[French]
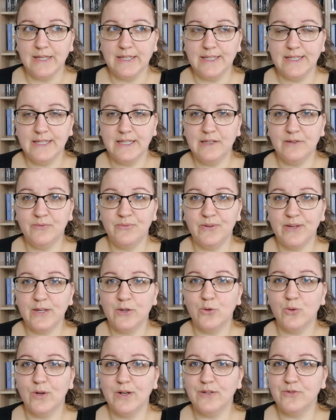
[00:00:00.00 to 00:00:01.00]
qui fait
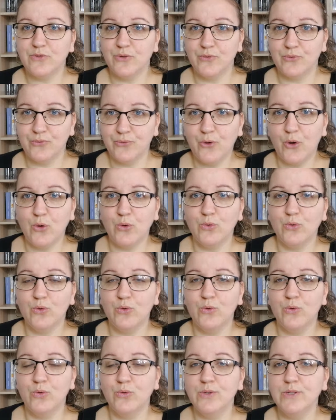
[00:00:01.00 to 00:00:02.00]
que les enfants,
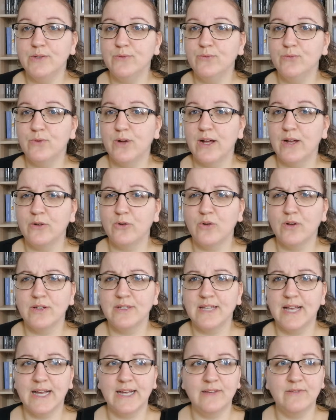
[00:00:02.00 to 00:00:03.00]
euh, euh, quand
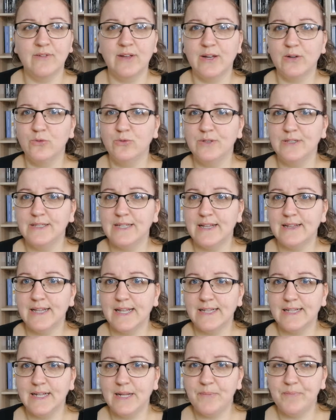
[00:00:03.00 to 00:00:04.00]
ils arrivent vers une dizaine
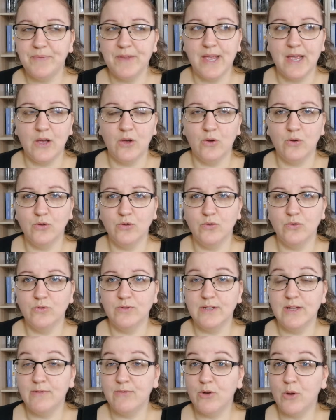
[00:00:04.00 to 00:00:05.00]
d'années, euh,
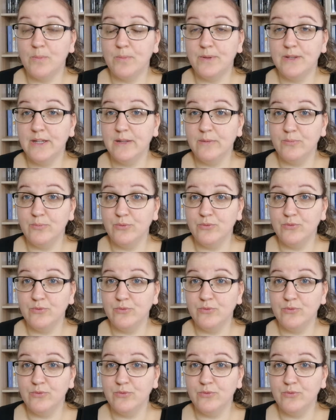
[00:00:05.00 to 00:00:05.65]
développent des,